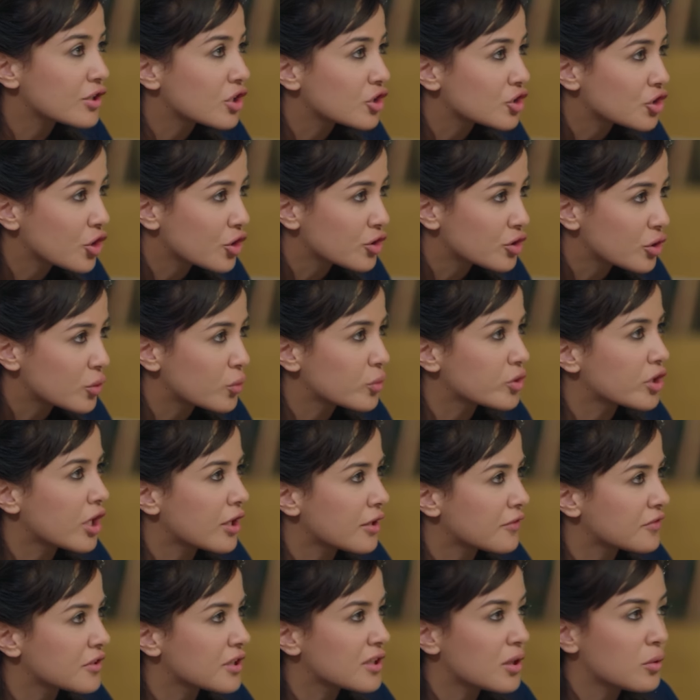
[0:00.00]
انت شاطر
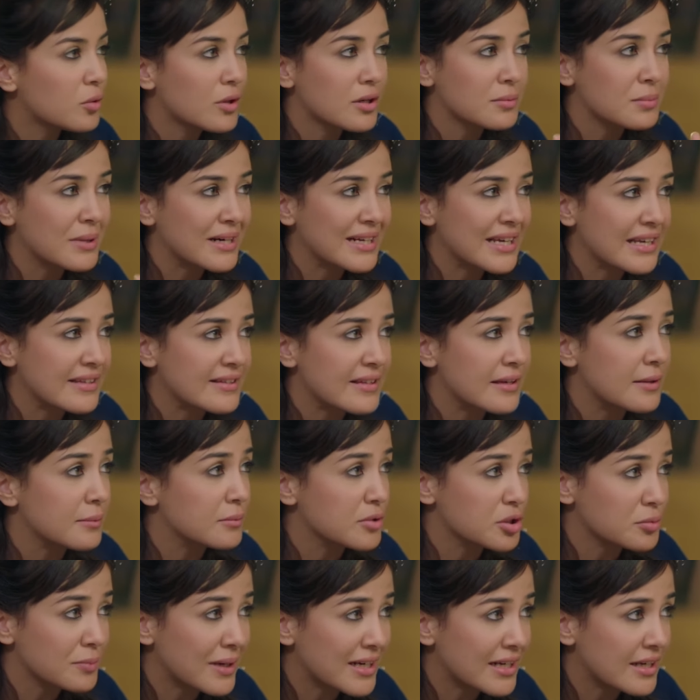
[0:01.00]
وتعرف تدور مركزين
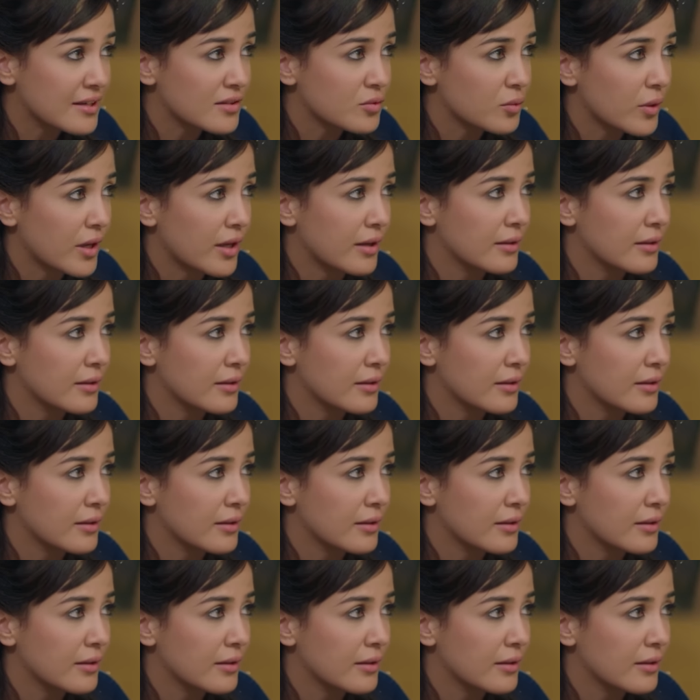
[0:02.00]
مش مركز